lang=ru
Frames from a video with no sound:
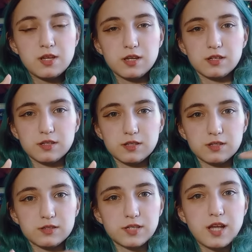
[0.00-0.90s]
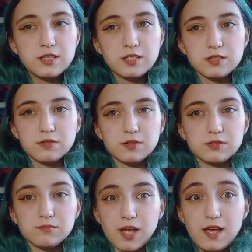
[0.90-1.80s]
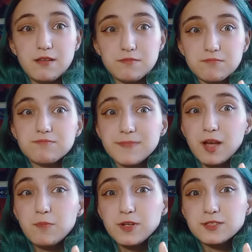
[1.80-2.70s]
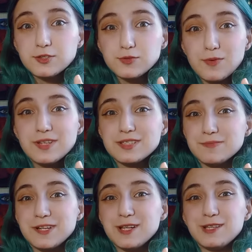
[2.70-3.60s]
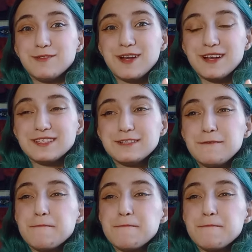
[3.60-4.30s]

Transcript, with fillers: э, ранки и говорила, да, так произошло, я заболела два раза.